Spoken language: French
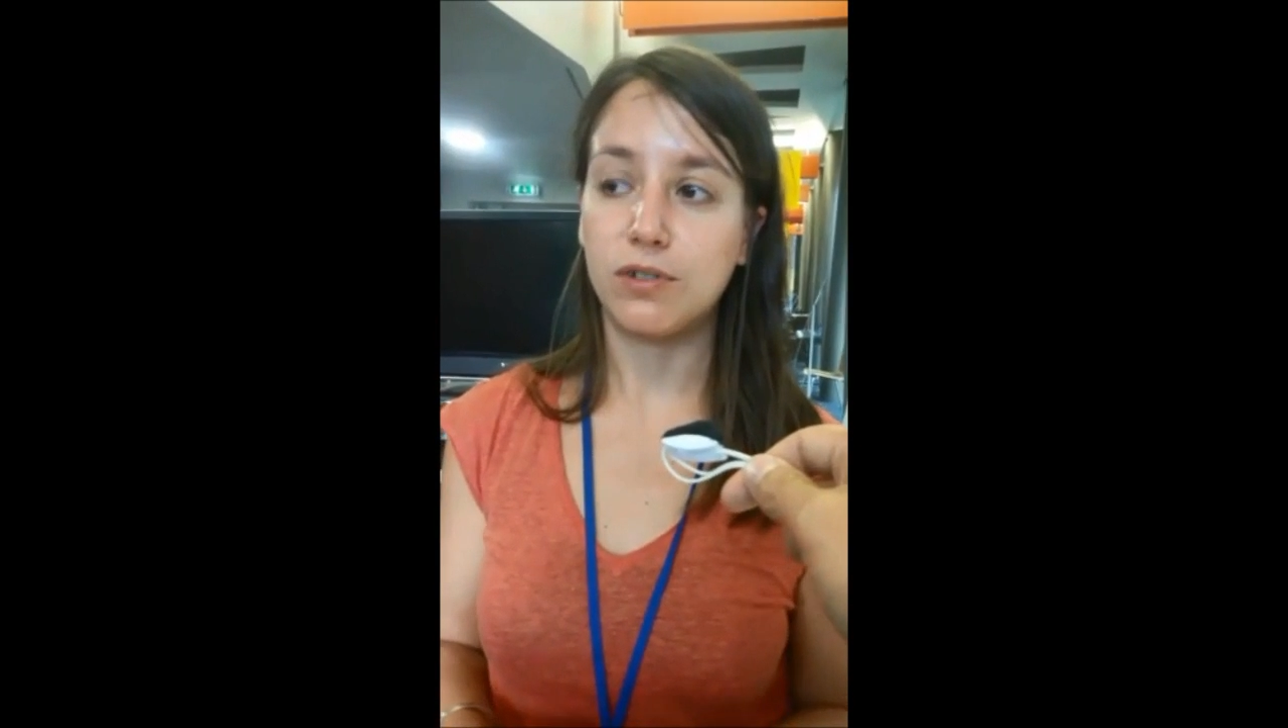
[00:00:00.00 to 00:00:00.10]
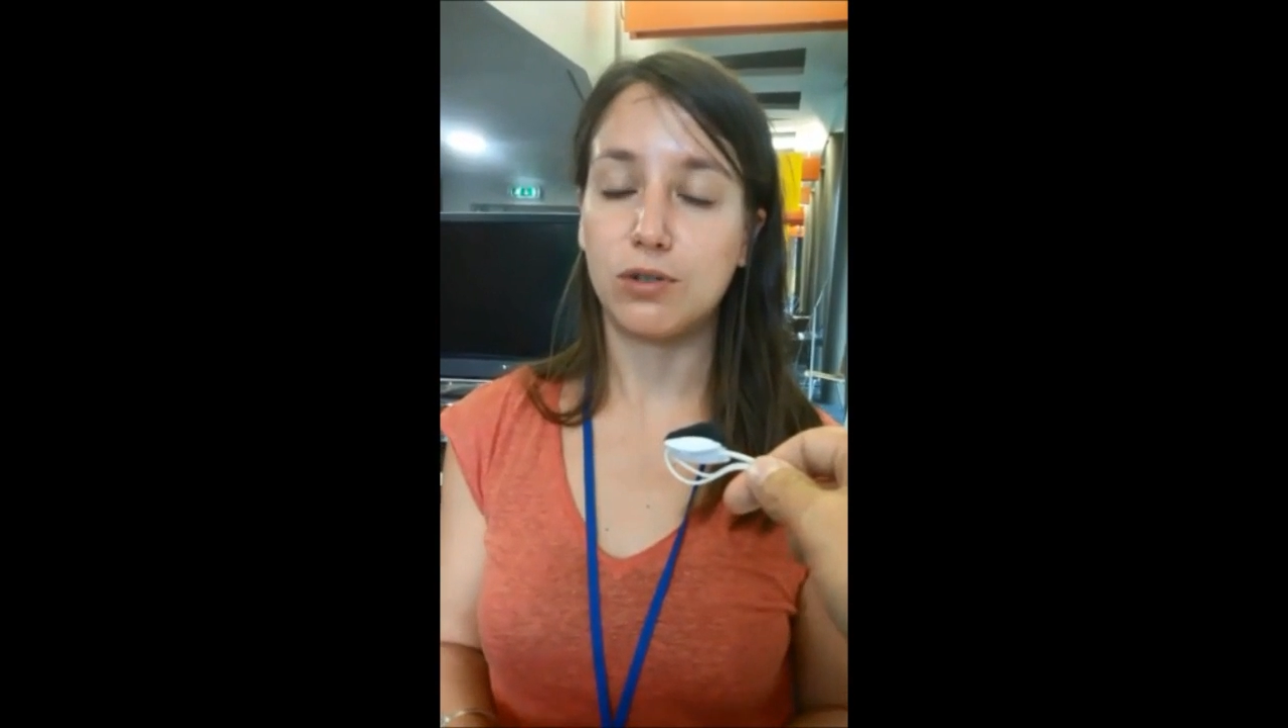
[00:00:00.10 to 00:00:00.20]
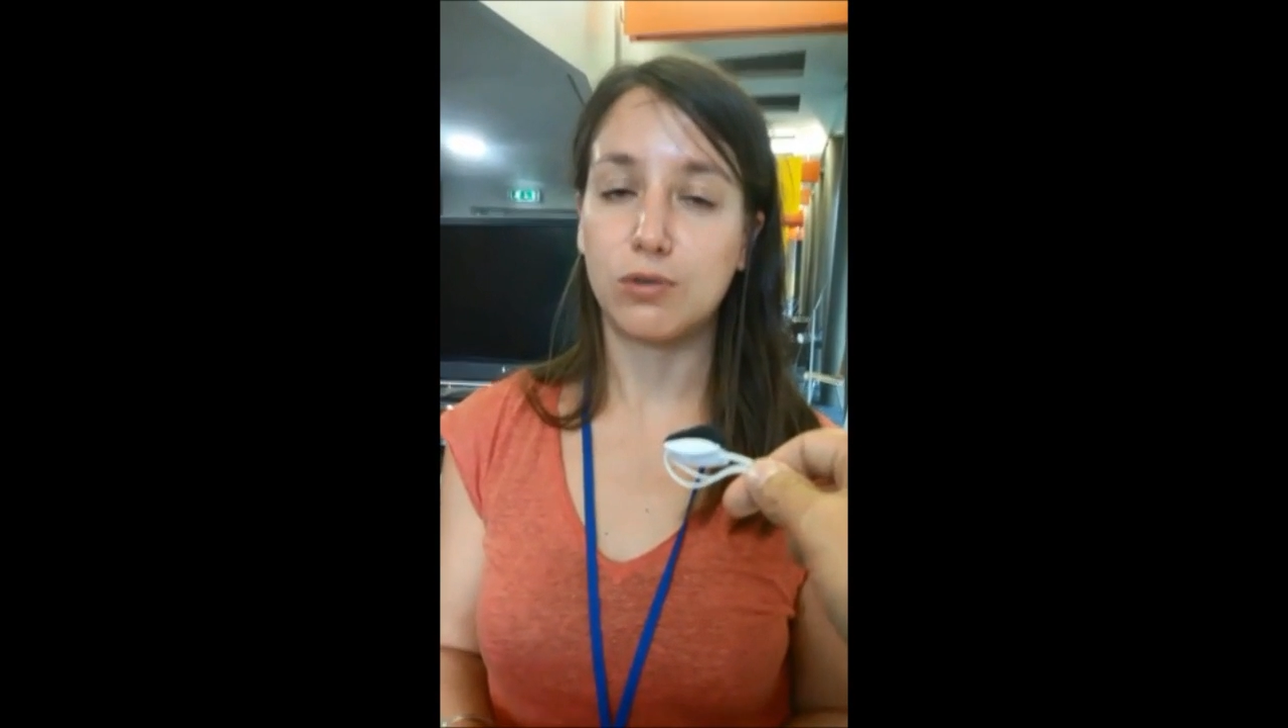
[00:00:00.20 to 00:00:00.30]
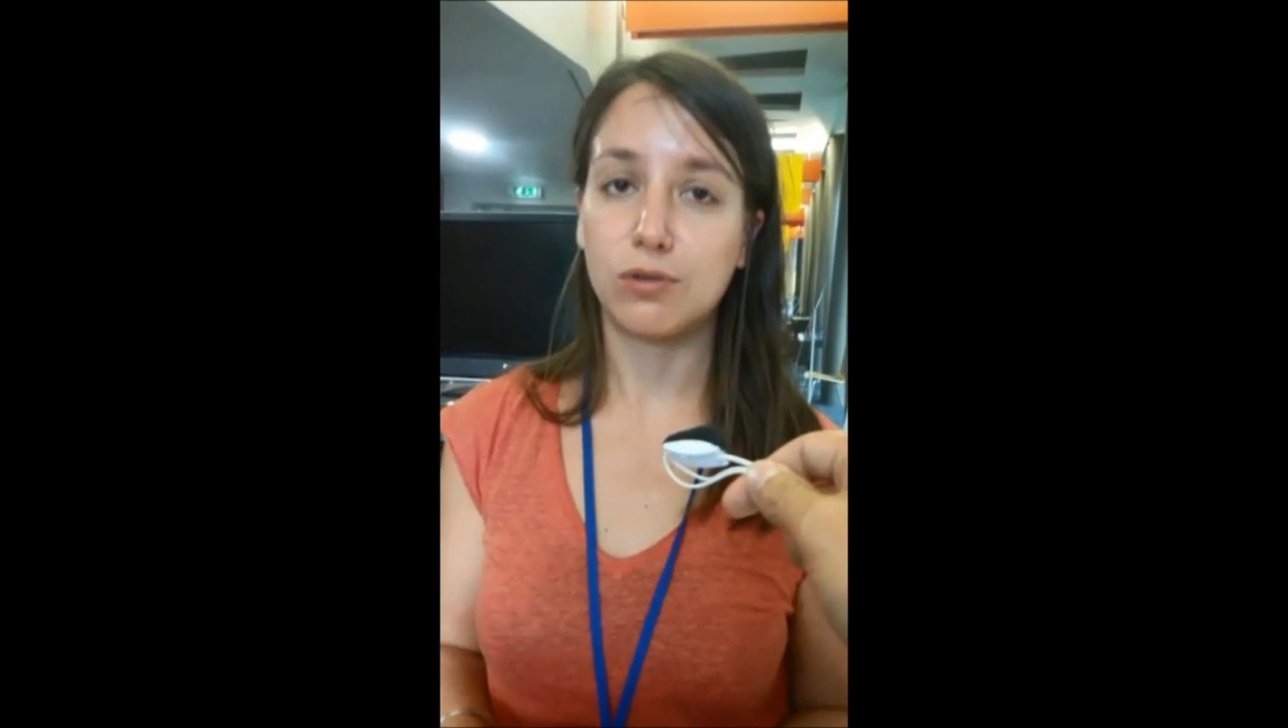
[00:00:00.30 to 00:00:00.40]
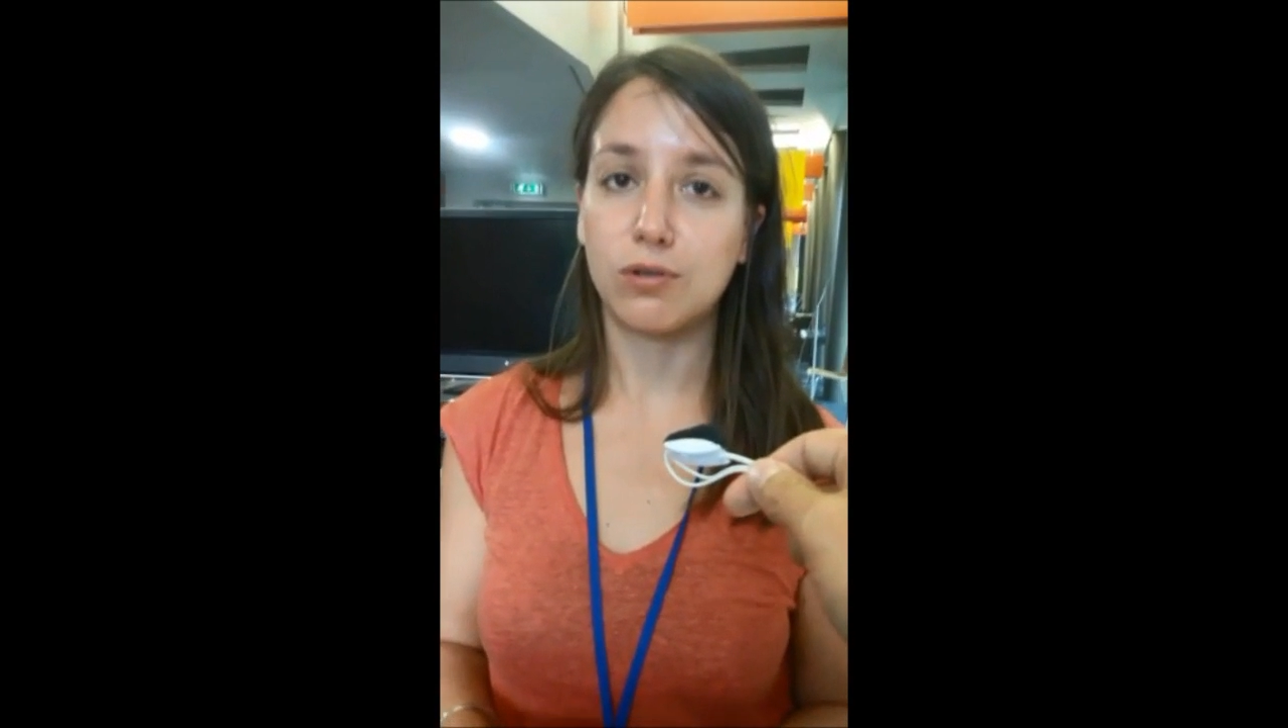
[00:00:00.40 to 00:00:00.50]
des
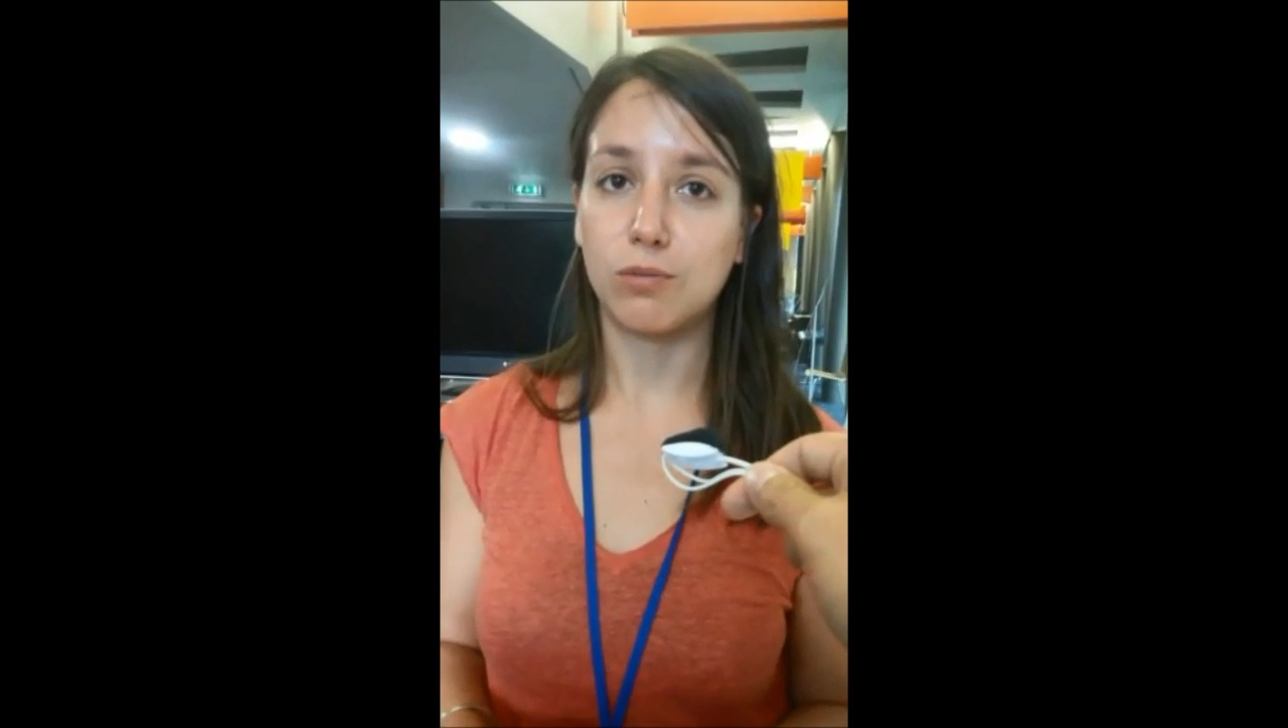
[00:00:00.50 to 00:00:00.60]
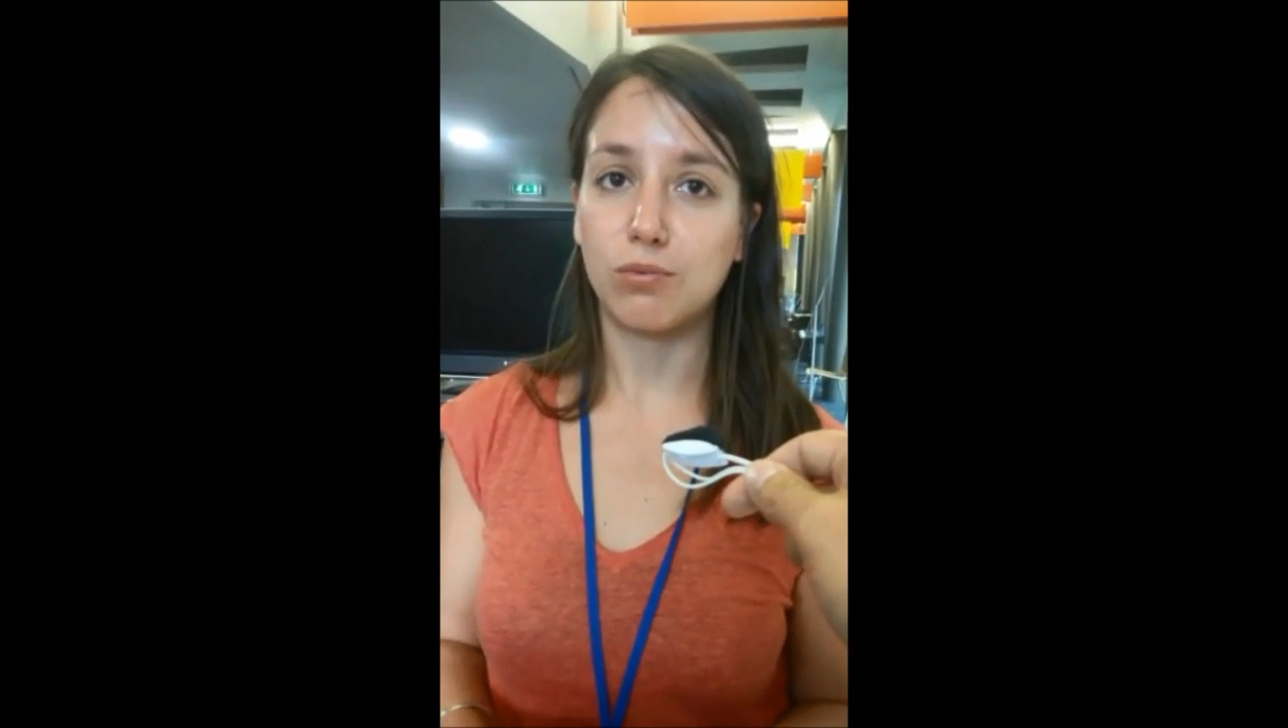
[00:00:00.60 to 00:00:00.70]
choses